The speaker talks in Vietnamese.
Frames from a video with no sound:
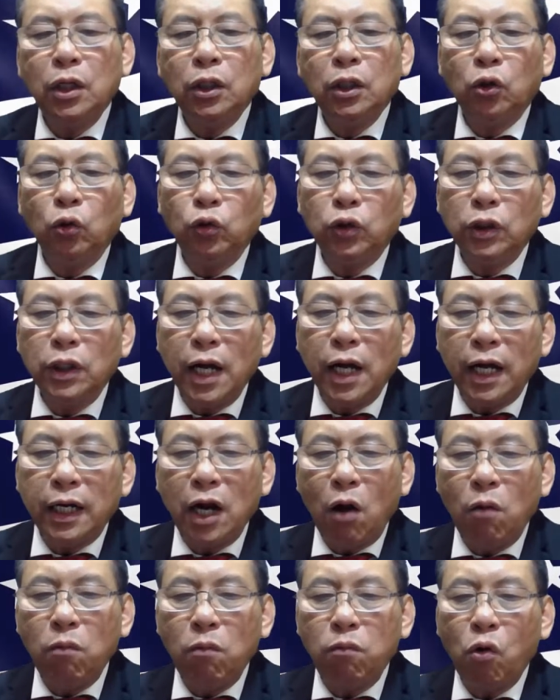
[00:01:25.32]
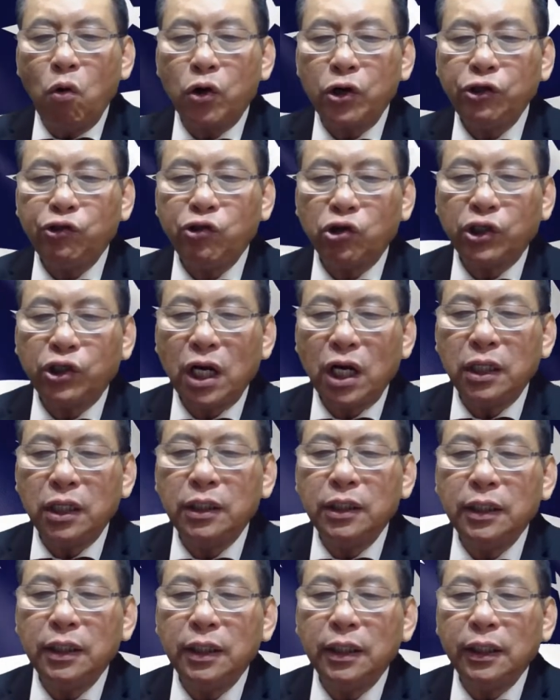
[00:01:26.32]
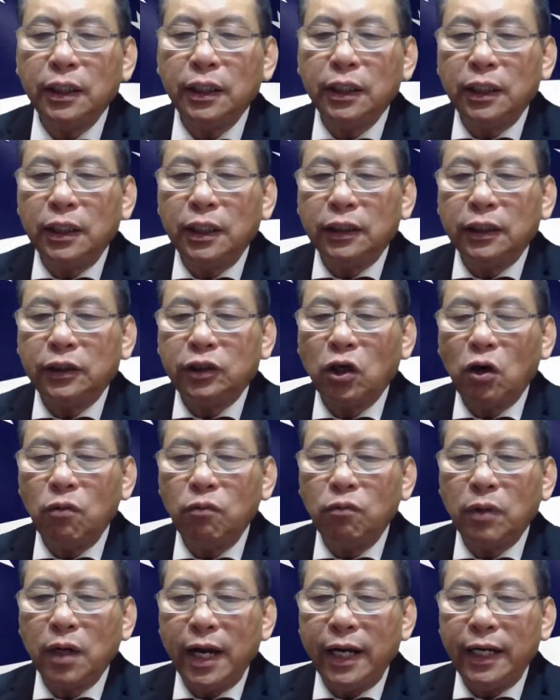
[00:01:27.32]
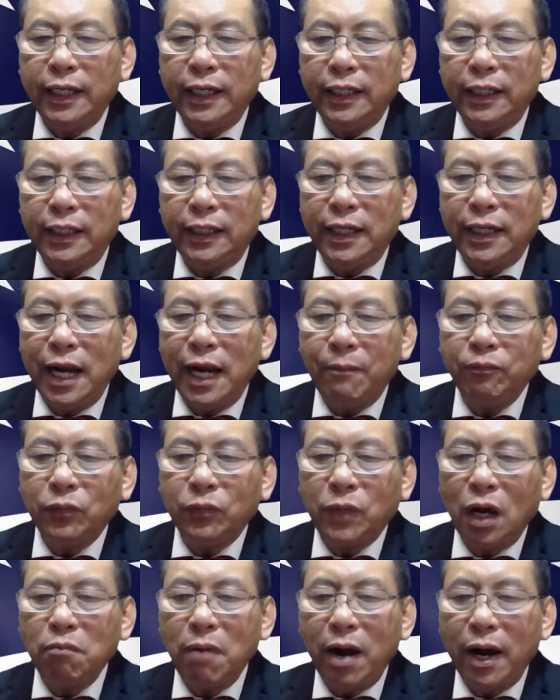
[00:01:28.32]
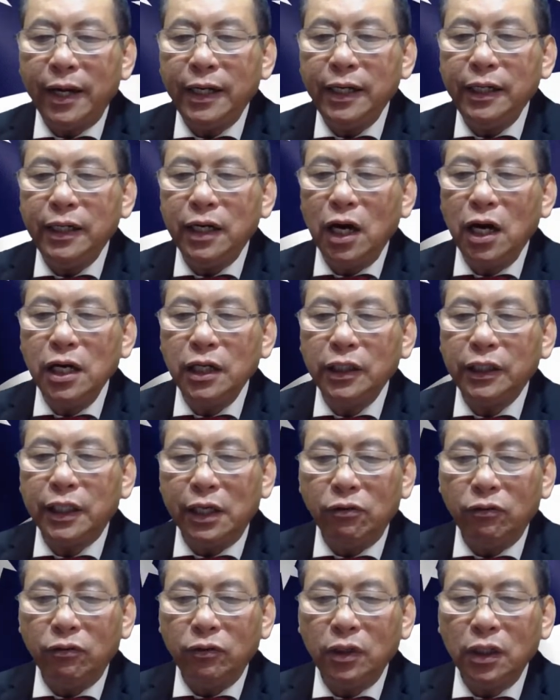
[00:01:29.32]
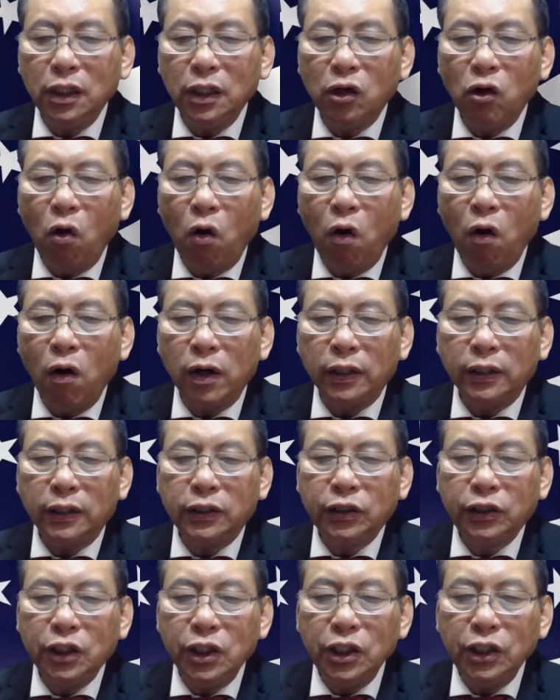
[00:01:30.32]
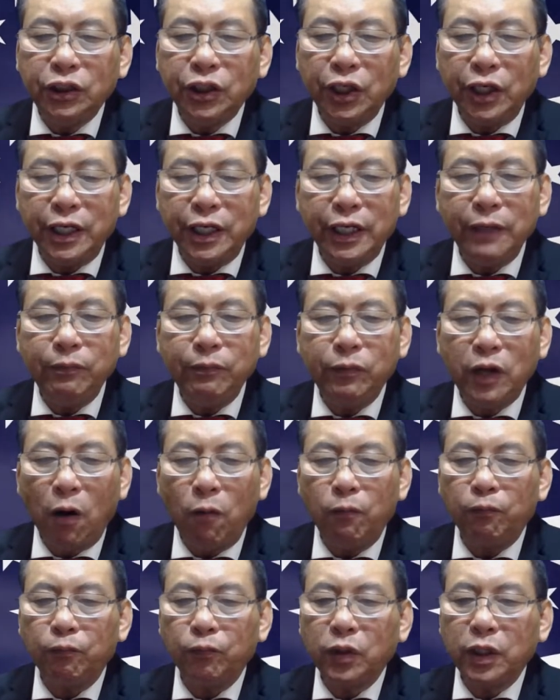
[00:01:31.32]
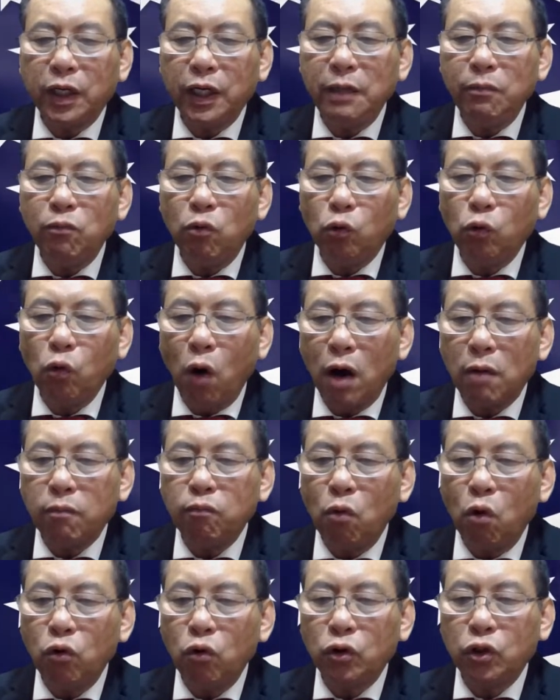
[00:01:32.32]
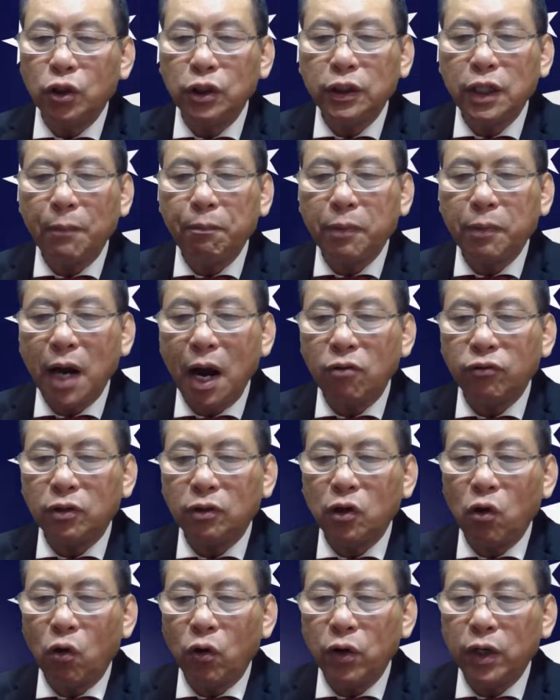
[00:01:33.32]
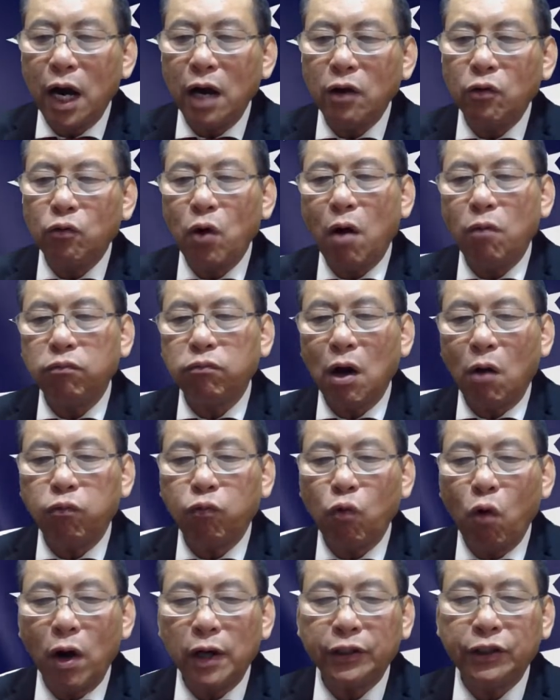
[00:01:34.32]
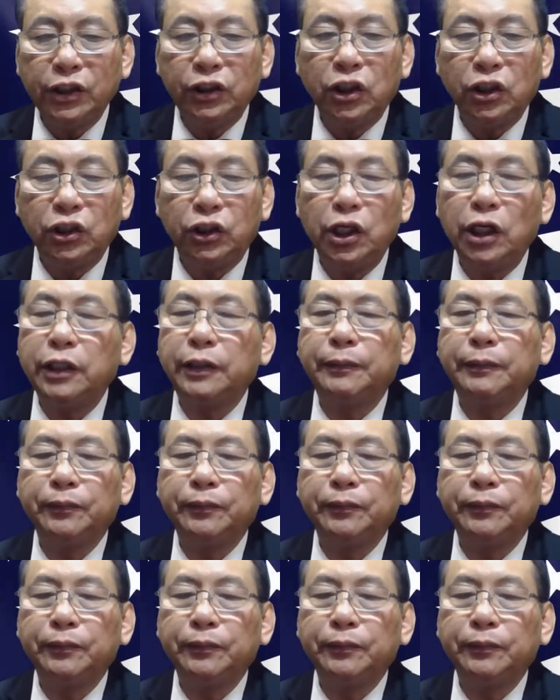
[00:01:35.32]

Thủ tướng Anh ông Boris Johnson trong ngày 5 tháng 7 đã hứng chịu những đòn chính trị nghiêm trọng khi một loạt bộ trưởng cấp cao trong nội các của ông đồng loạt xin từ chức.